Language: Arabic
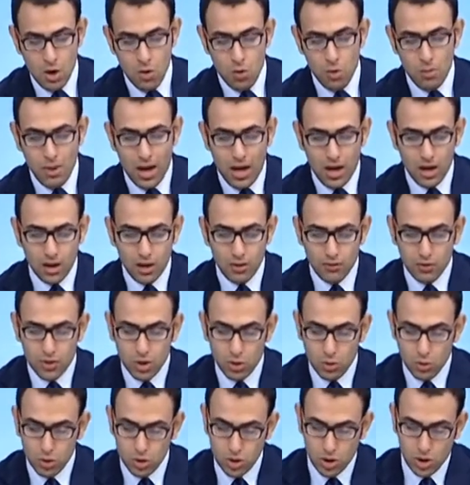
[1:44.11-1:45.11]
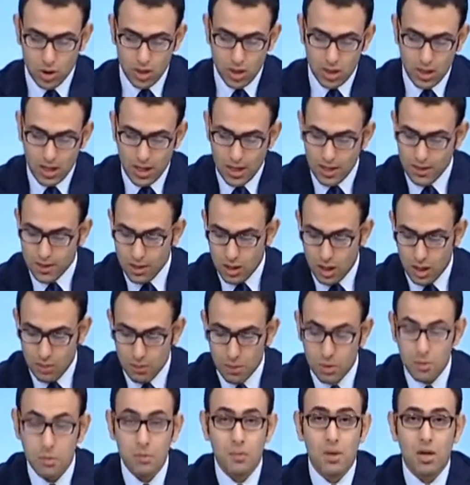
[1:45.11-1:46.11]
ومع رفض الوزاره لهذا
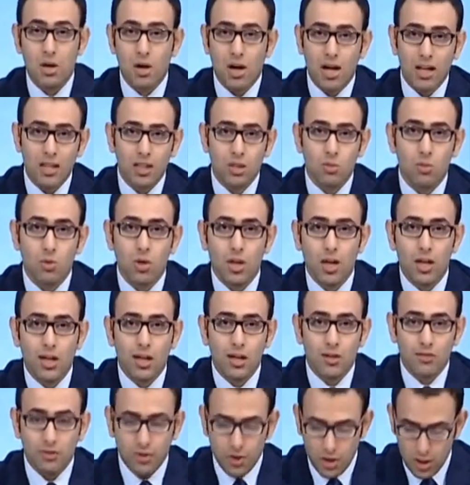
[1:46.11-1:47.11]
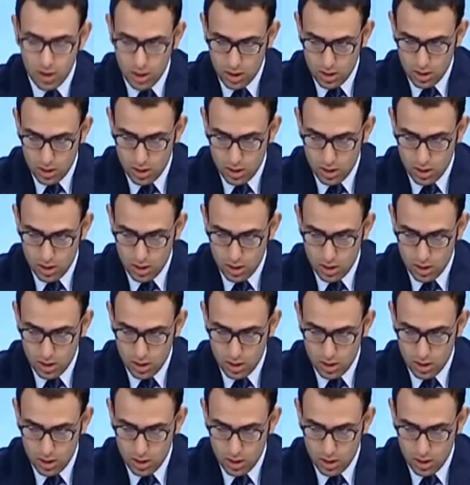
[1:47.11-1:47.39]
الامر مما يعد مخالفه